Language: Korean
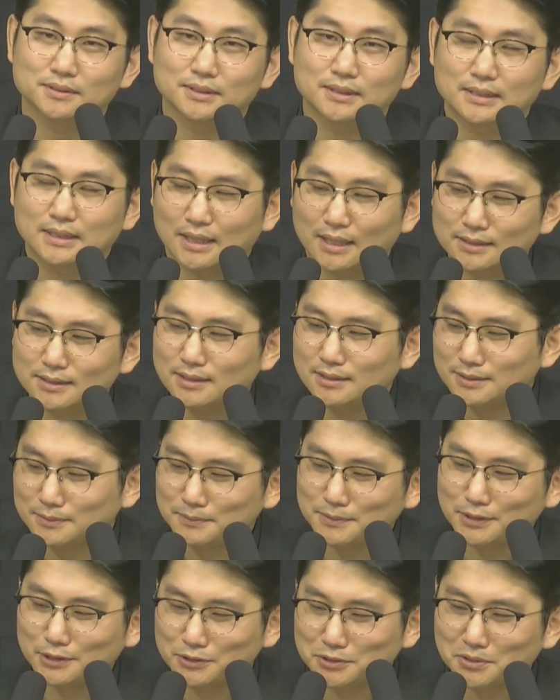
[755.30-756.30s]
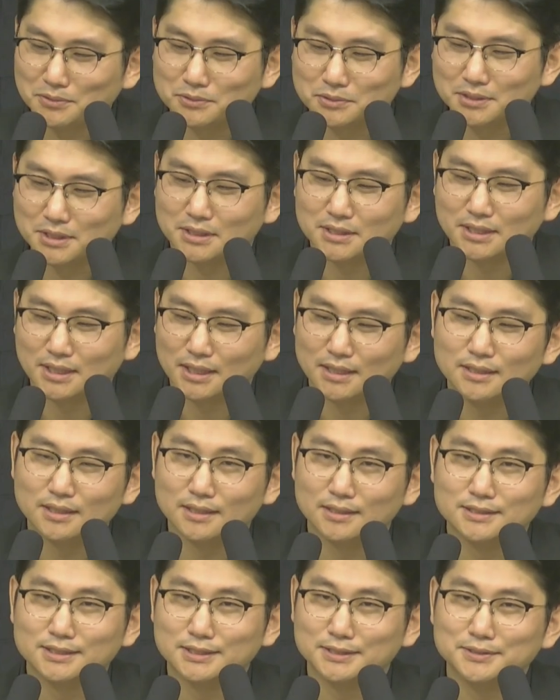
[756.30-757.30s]
하나님께서 우리에게
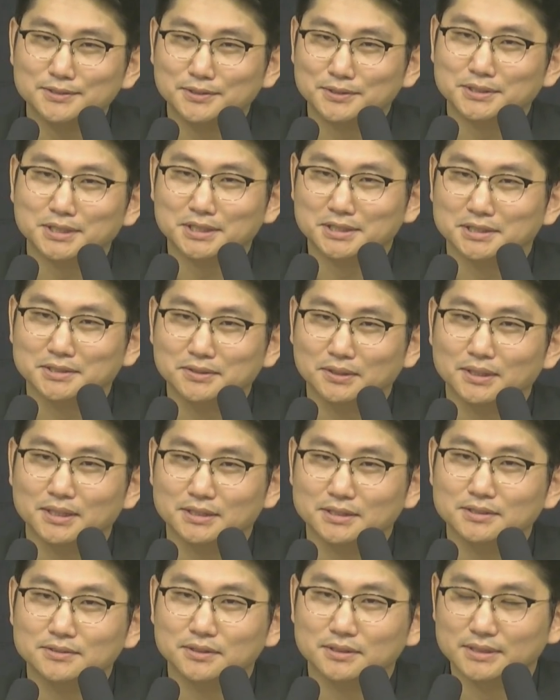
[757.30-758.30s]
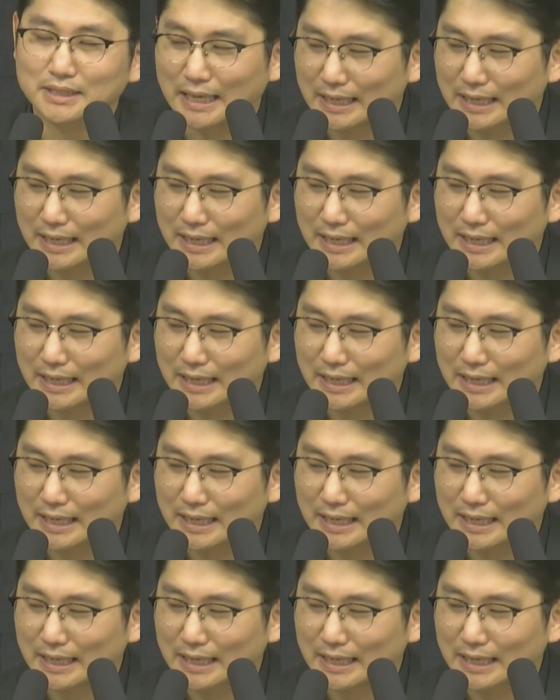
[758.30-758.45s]
행하신 것에 근거가 있는 거예요.